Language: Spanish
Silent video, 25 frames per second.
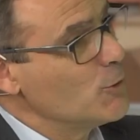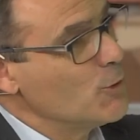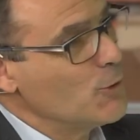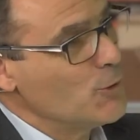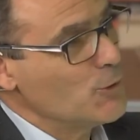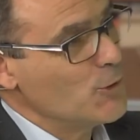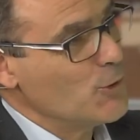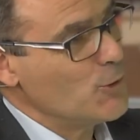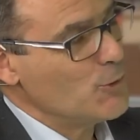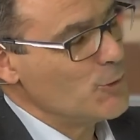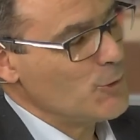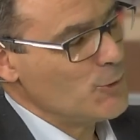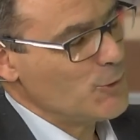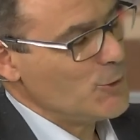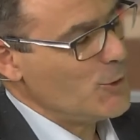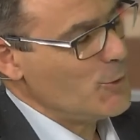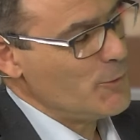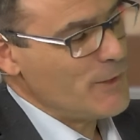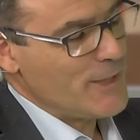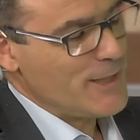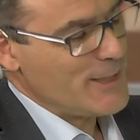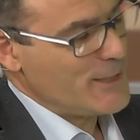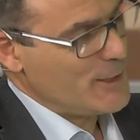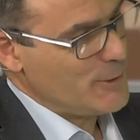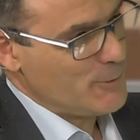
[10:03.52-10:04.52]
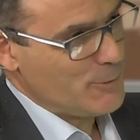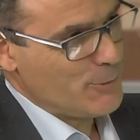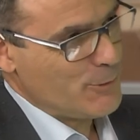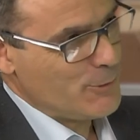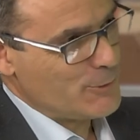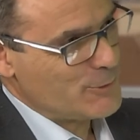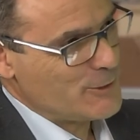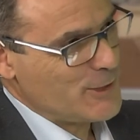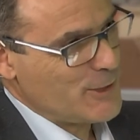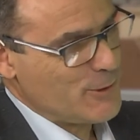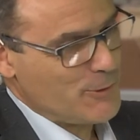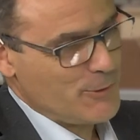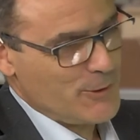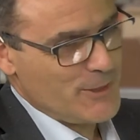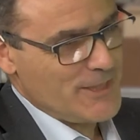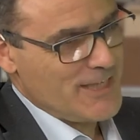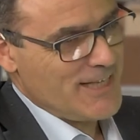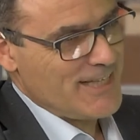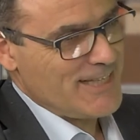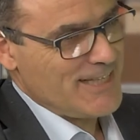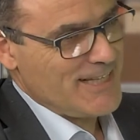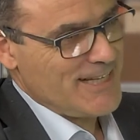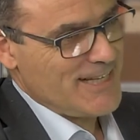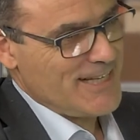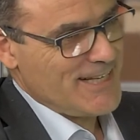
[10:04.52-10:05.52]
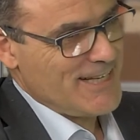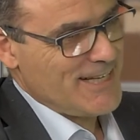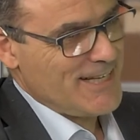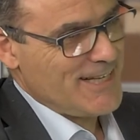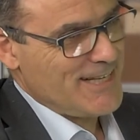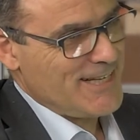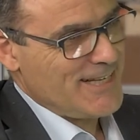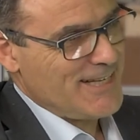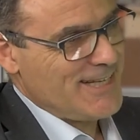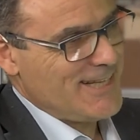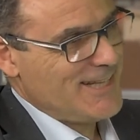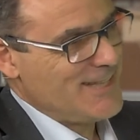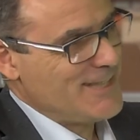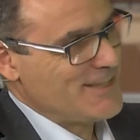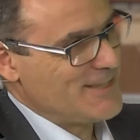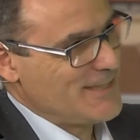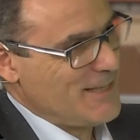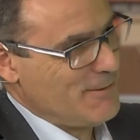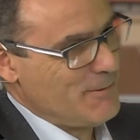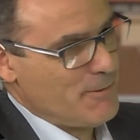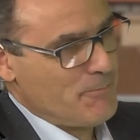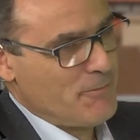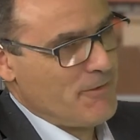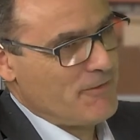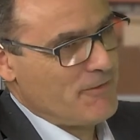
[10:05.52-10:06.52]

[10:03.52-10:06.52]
no, no, yo no le voy a dar ningún consejo. Ella ya sabe